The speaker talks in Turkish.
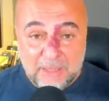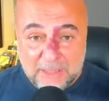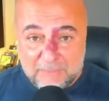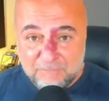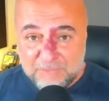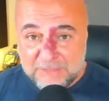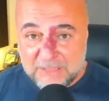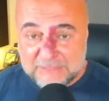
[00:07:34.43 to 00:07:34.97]

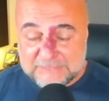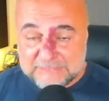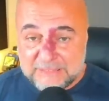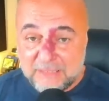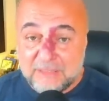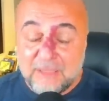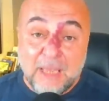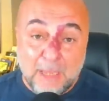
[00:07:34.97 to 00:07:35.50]
hem
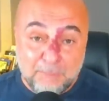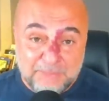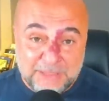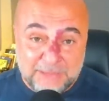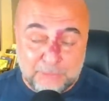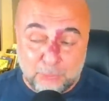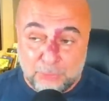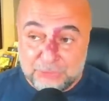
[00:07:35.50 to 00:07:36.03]
finansal hem
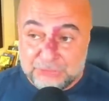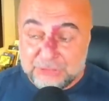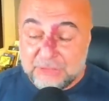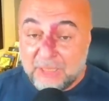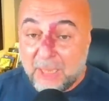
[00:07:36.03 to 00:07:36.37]
teknolojik